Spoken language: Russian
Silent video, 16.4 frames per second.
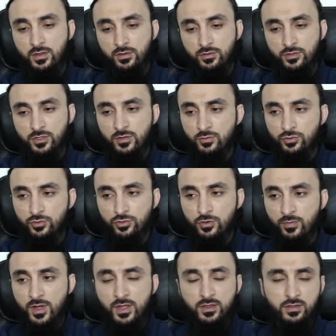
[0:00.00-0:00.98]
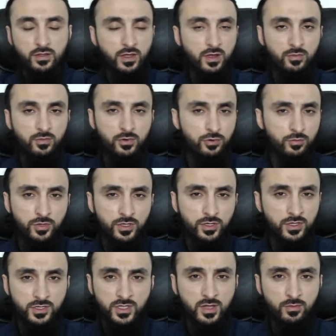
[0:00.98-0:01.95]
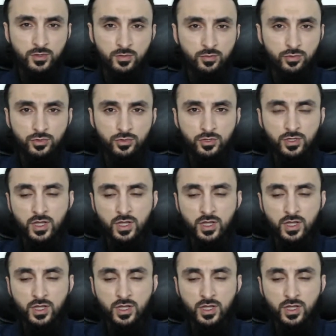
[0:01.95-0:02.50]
То есть не мусульманин, как бы любить ислам не будет,